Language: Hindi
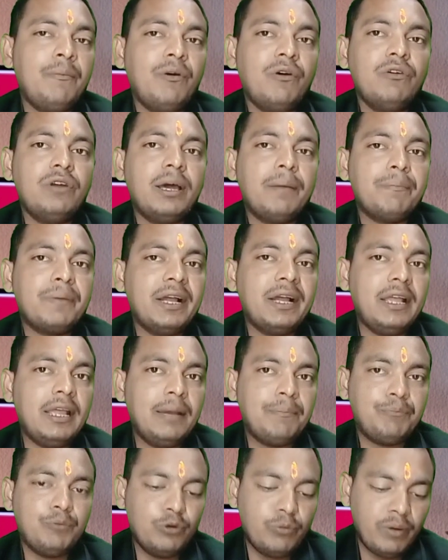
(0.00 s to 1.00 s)
जो भी
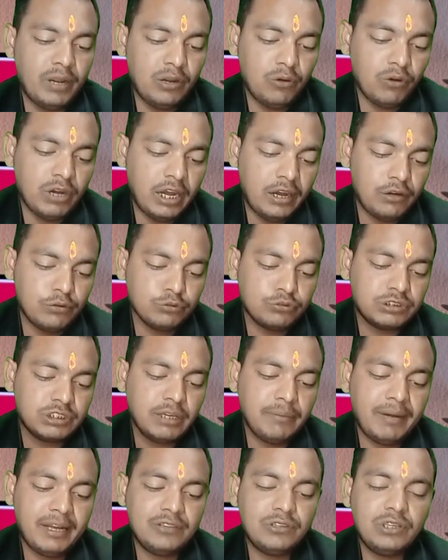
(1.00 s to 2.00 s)
लोन अमाउंट आपका
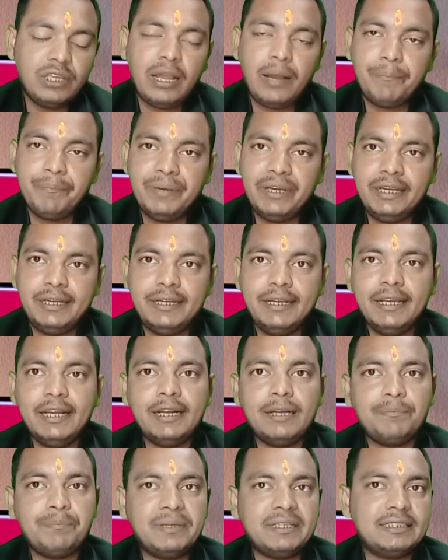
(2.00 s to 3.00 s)
अप्रूवल होगा
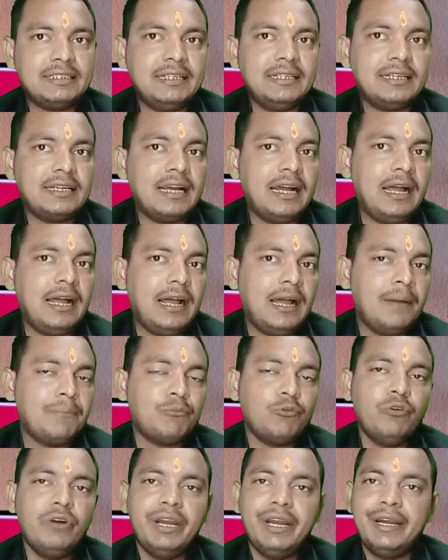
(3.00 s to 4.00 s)
उसके बाद यहाँ पे
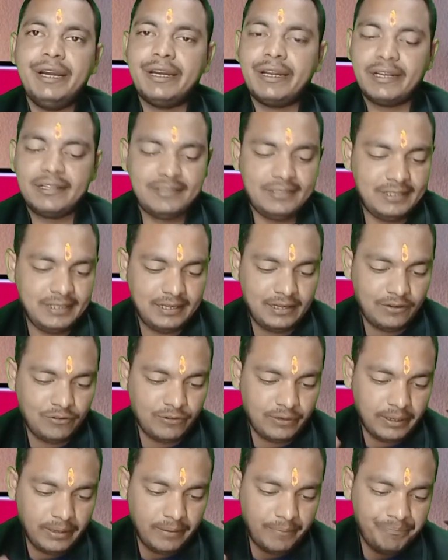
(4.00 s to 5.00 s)
डेढ़ परसेंट का
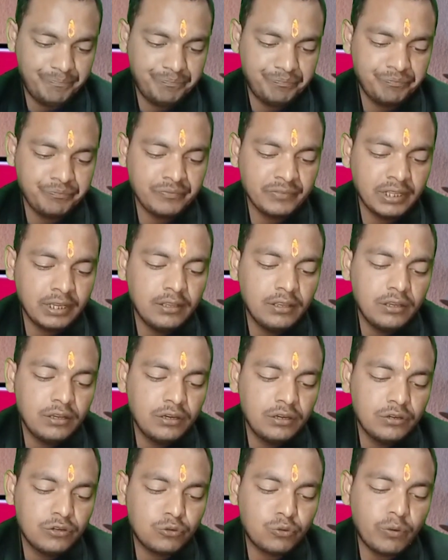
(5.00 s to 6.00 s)
आपको इंटरेस्ट देना
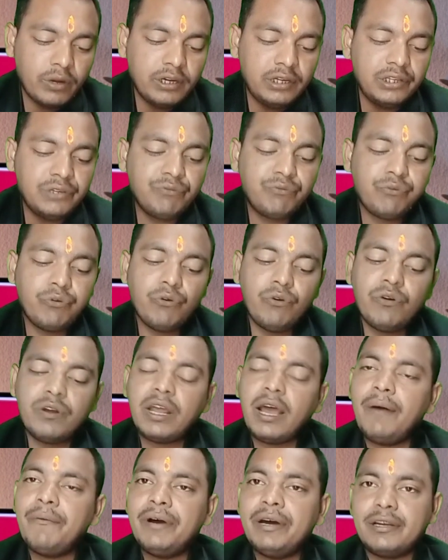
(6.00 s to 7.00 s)
होगा
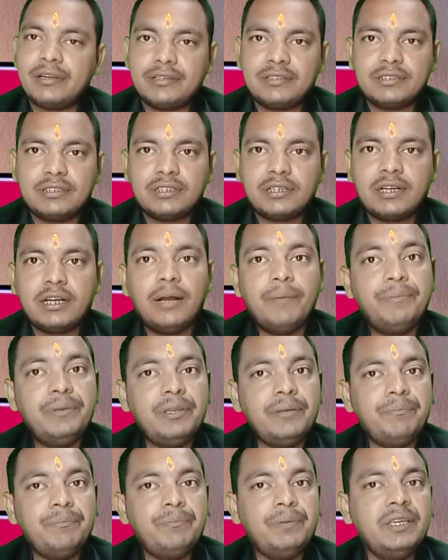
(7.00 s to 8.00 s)
24
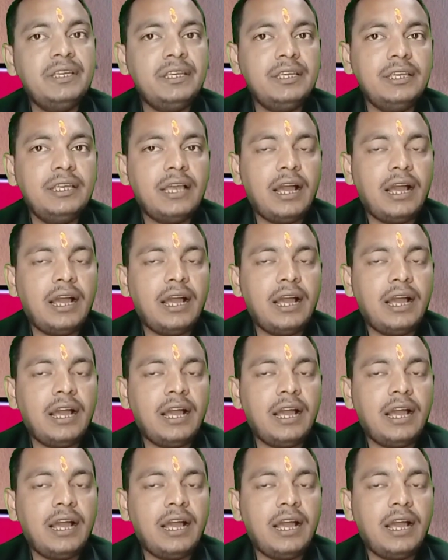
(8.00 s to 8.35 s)
आवर्स